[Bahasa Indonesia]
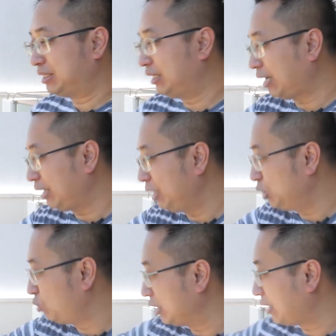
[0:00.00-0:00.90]
jadikan ini
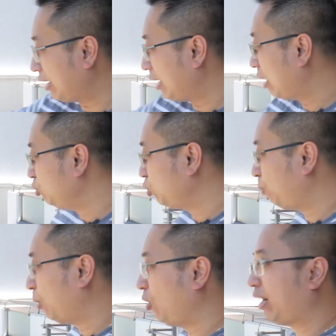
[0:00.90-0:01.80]
juga sarana untuk
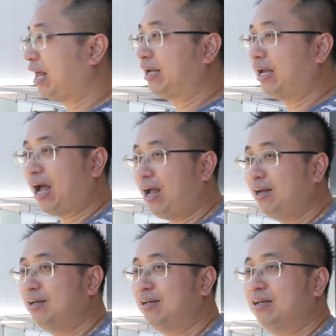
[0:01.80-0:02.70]

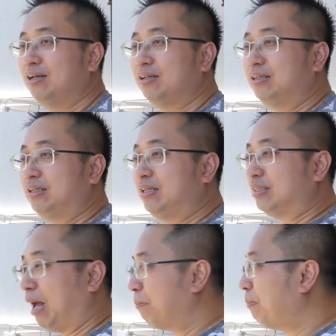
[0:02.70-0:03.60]
berolahraga
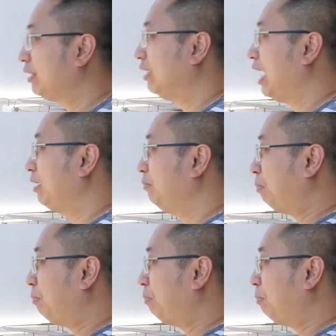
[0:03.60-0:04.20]
ditambah dengan